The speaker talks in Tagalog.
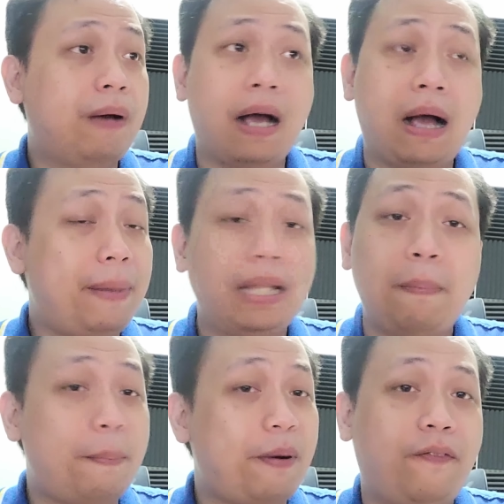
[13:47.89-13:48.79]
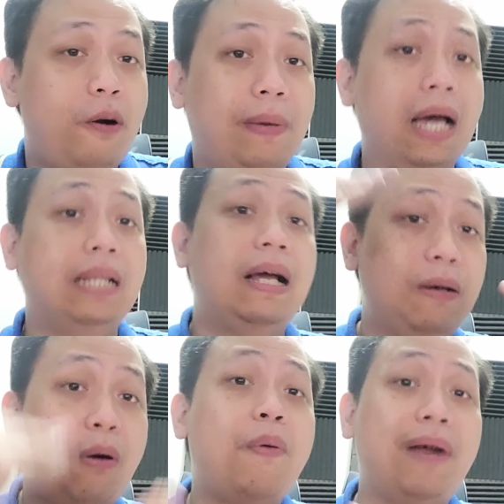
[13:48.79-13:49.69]
Pag, kapag nagpa-perform ka,
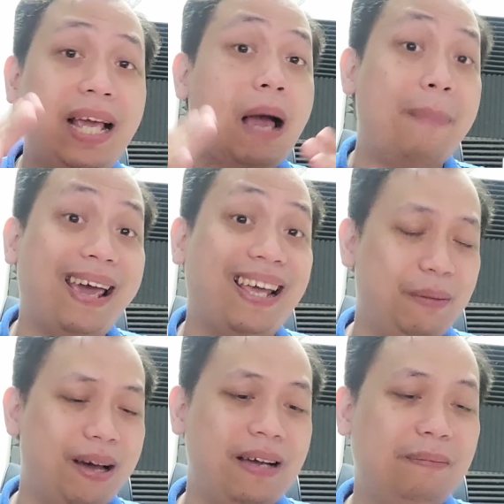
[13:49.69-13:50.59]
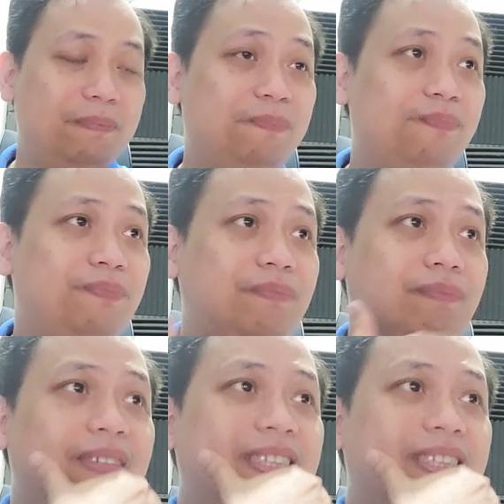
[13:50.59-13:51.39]
na nawawala yung kabay, di ba? Five.